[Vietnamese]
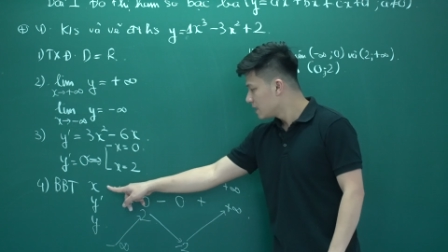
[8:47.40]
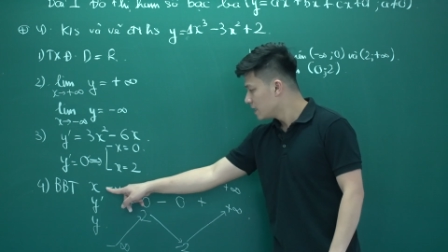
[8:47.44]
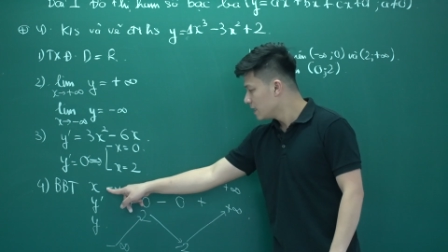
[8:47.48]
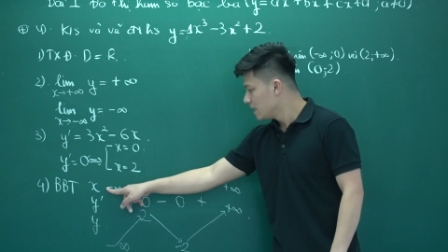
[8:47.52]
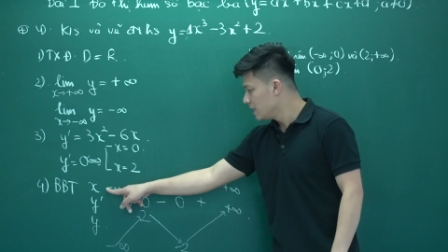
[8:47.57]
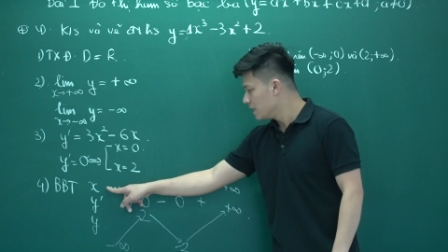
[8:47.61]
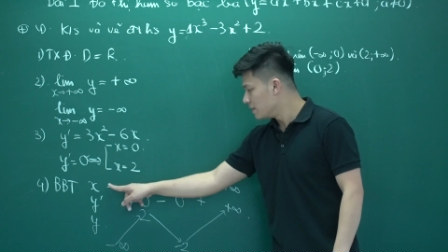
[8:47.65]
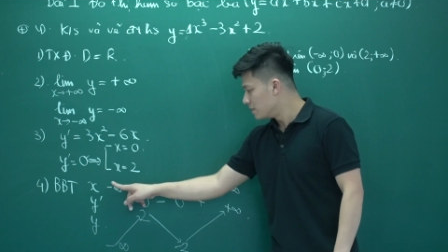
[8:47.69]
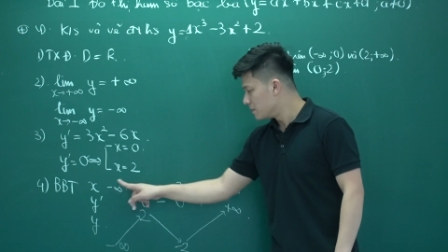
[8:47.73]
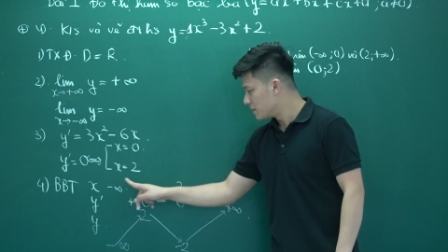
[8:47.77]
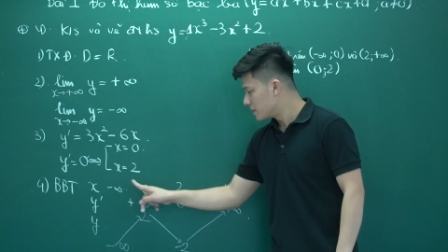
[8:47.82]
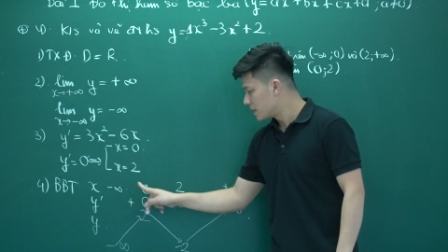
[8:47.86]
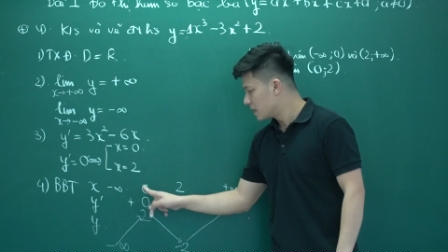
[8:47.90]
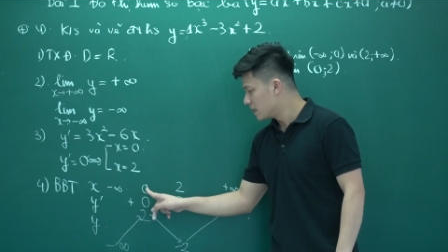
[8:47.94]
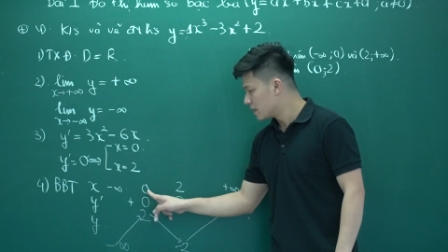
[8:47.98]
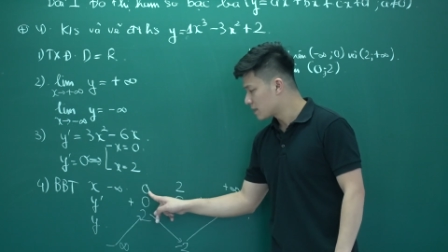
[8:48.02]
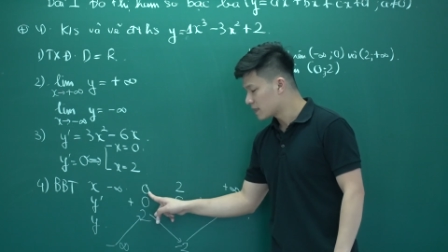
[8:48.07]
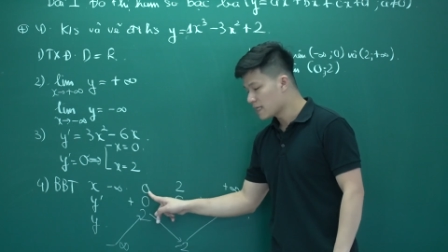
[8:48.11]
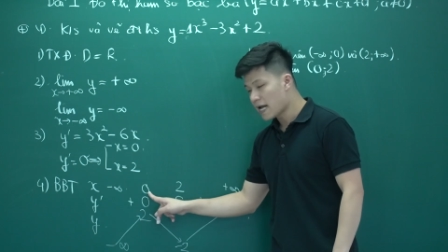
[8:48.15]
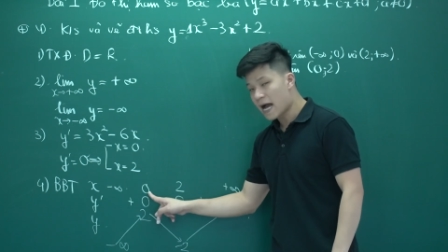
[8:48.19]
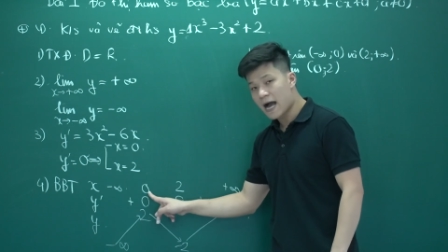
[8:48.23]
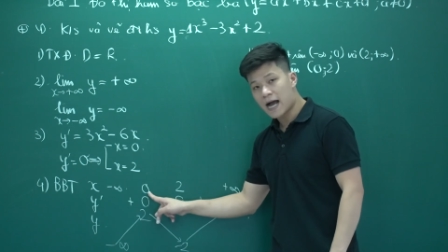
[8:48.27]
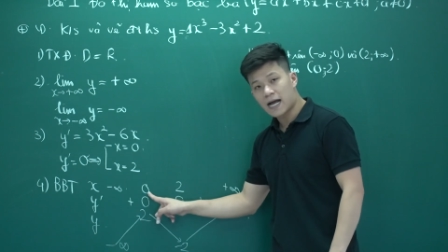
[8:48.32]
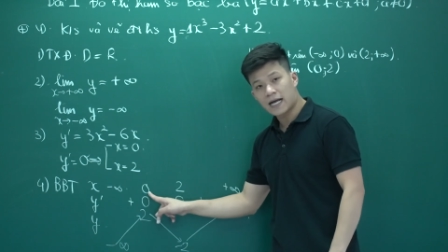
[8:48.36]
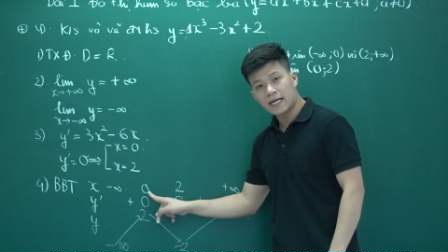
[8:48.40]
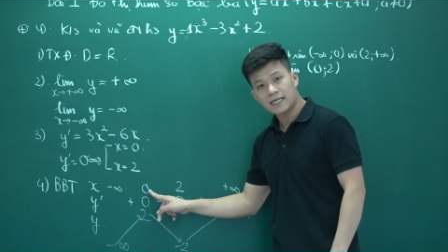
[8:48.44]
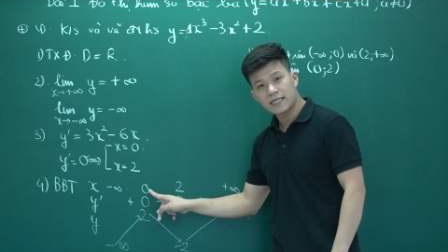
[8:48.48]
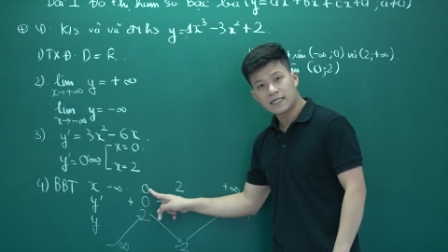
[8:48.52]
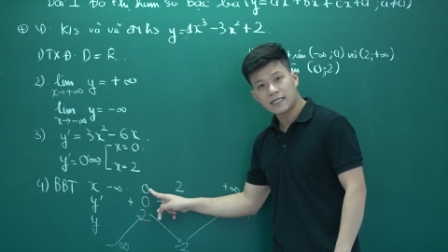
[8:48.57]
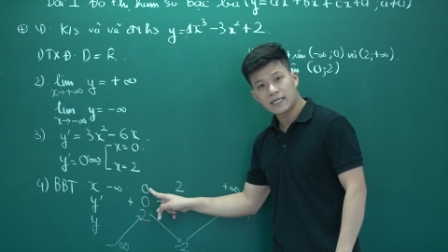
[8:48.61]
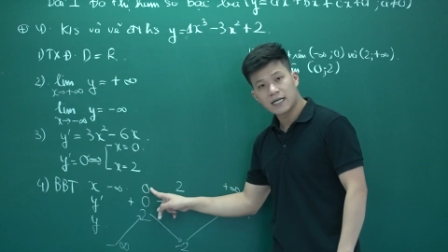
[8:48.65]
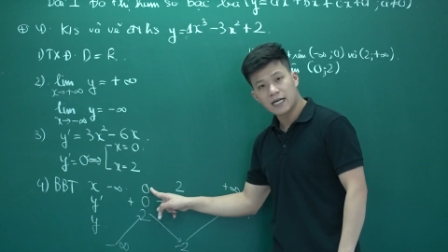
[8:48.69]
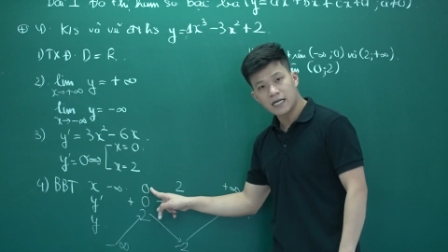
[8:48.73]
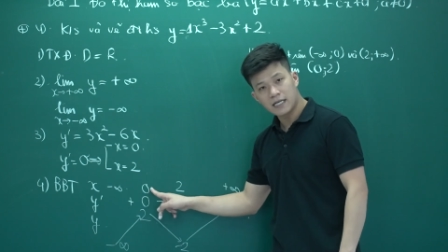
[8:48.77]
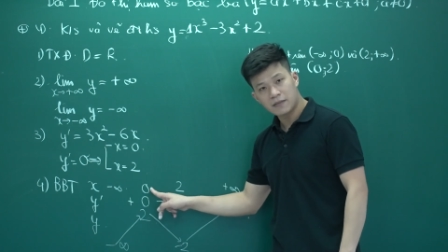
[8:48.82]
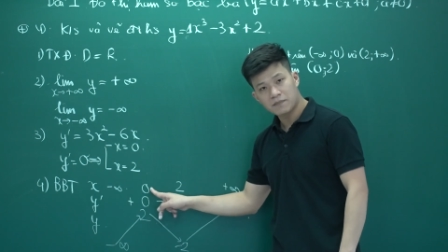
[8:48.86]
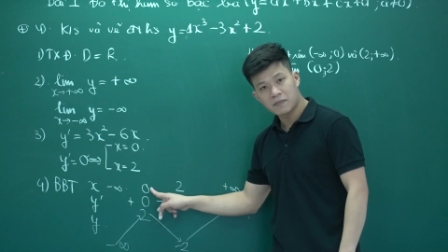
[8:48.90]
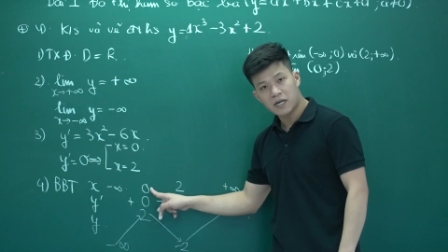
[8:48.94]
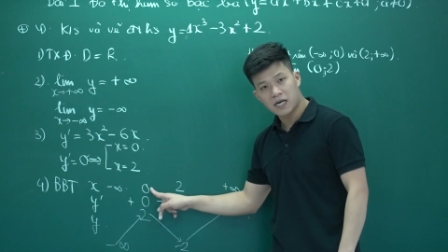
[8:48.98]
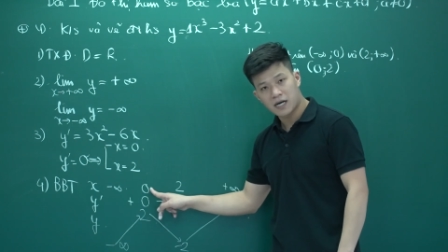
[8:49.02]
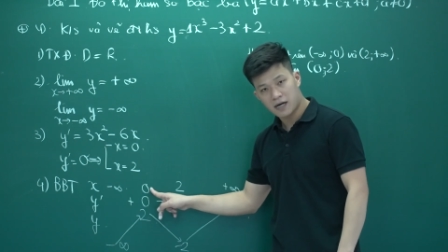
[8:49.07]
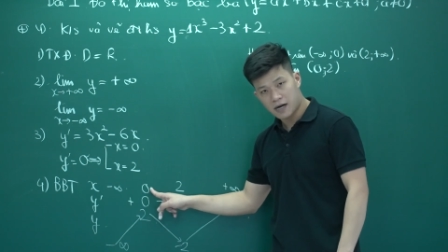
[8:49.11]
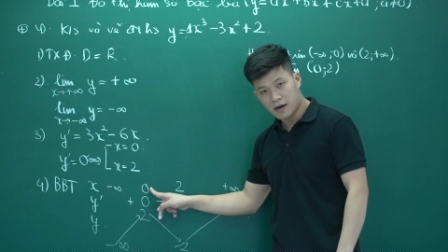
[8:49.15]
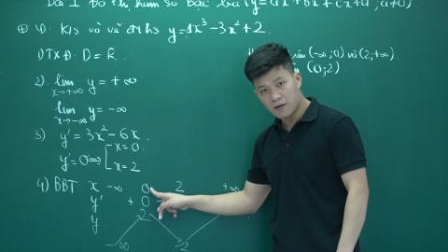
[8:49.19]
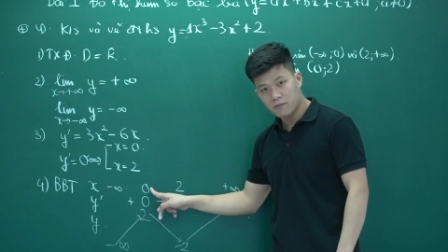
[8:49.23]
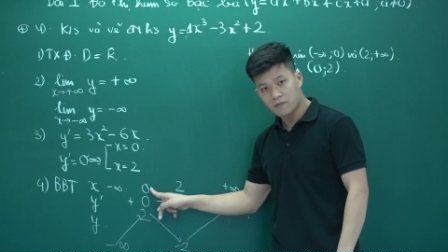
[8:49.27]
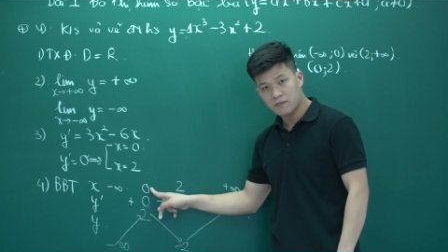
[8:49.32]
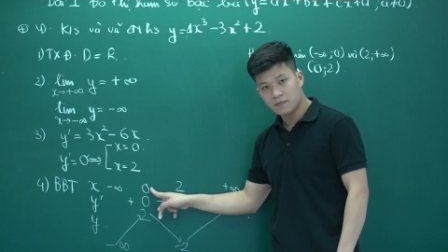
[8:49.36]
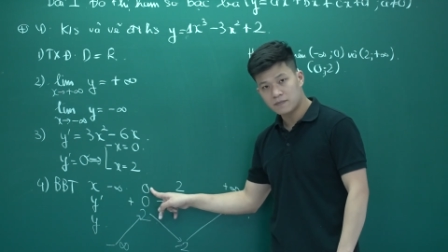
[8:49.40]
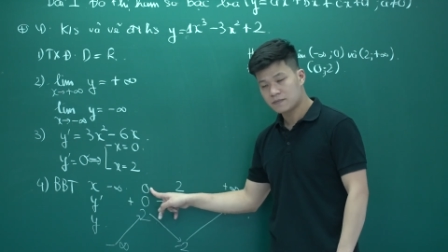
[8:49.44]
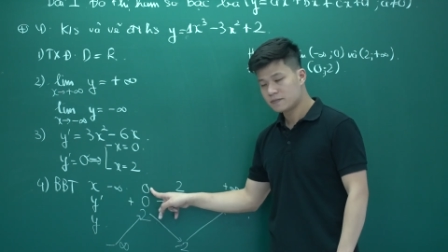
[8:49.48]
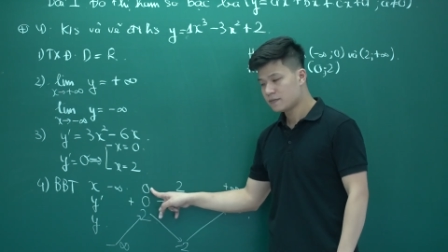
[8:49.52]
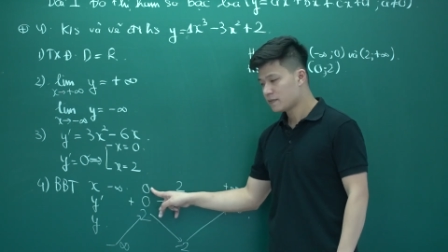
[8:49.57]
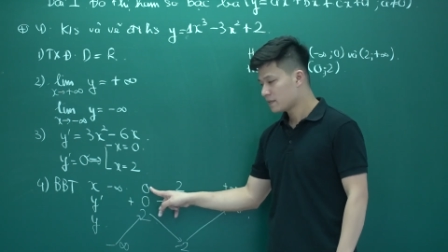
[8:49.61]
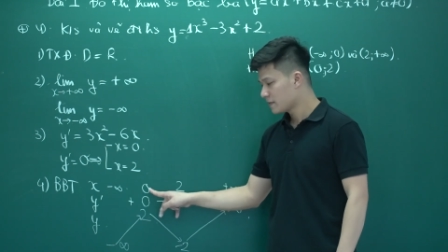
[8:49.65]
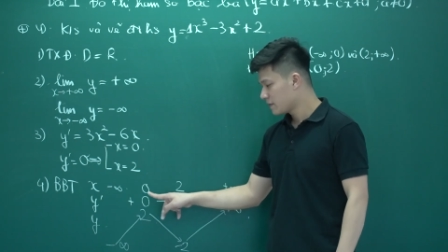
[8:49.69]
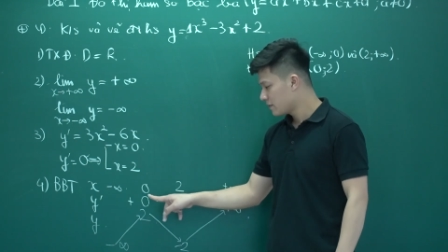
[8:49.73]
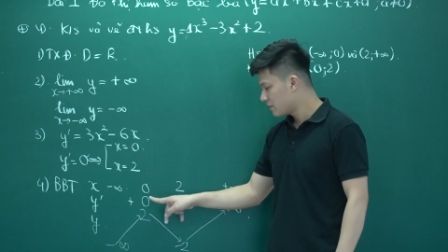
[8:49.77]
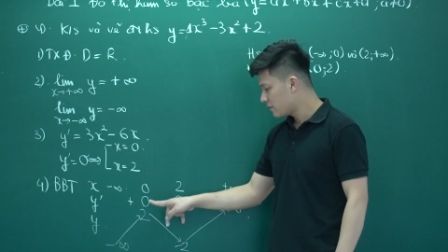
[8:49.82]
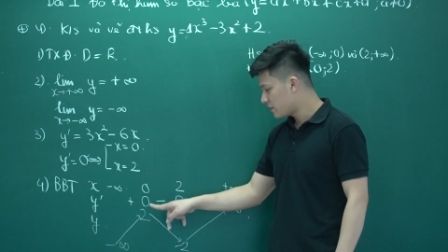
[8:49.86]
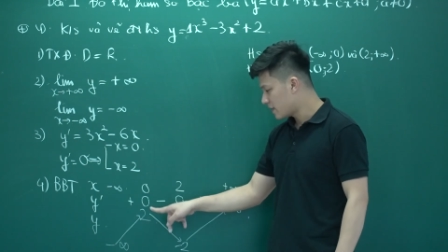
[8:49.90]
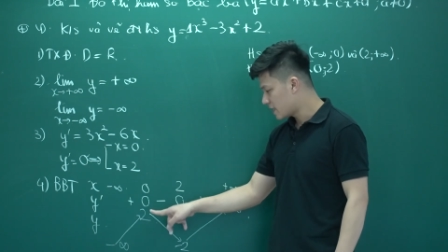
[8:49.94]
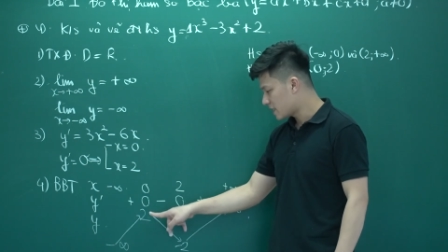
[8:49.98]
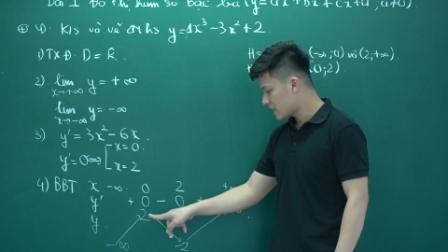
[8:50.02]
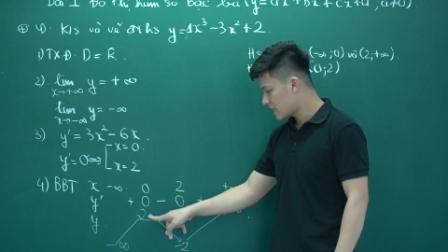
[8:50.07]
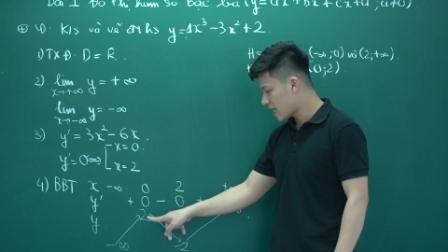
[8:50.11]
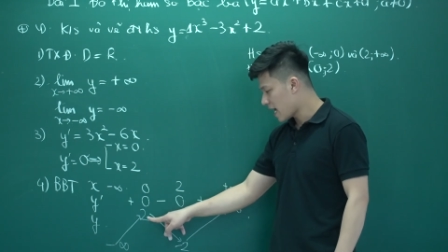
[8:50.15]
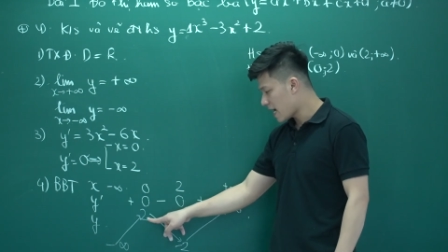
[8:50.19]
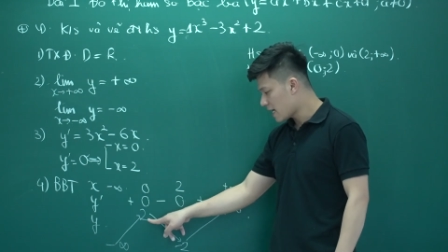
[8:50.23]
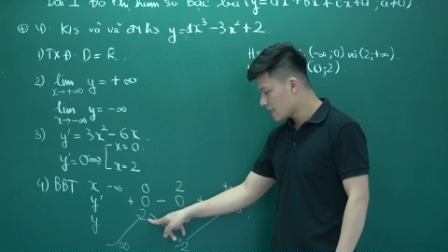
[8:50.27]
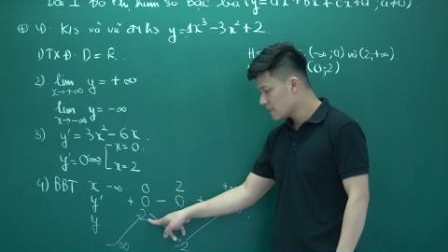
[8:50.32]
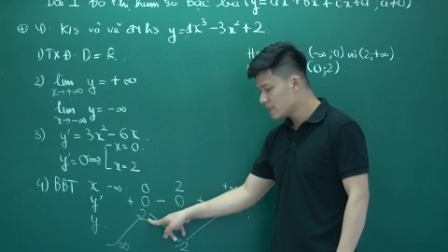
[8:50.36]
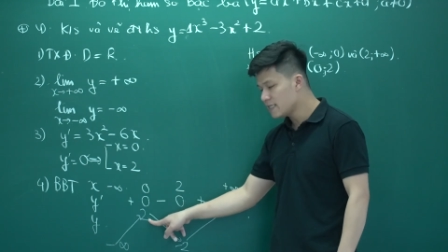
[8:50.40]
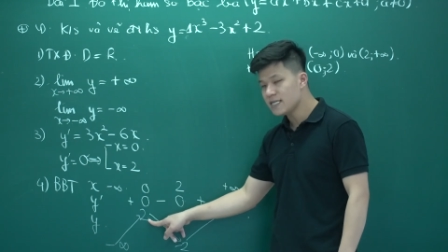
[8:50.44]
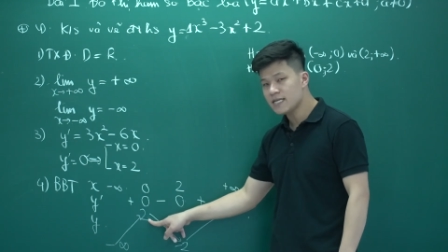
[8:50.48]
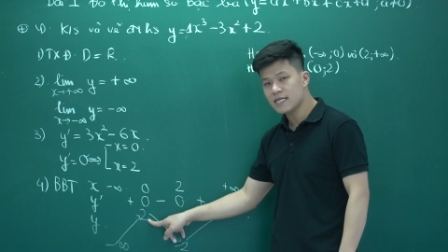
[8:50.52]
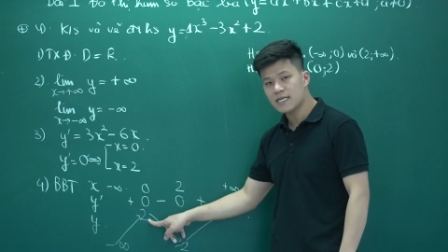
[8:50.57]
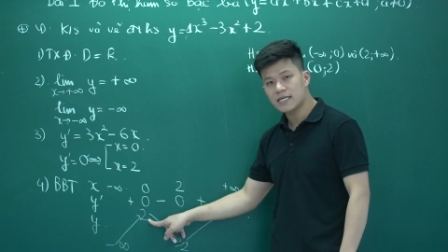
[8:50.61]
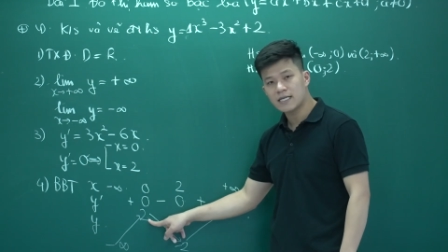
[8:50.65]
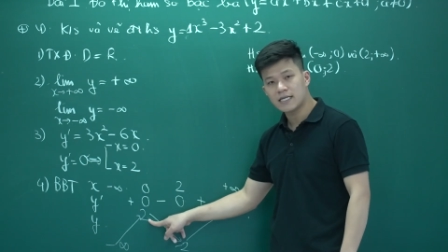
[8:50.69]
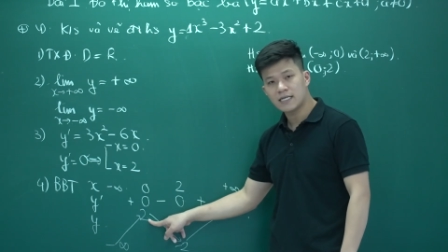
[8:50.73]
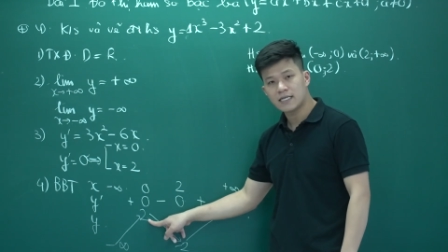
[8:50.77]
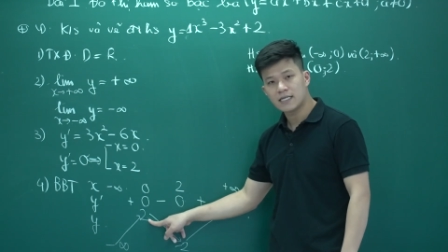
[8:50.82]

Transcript: điểm cực đại x bằng 0 và giá trị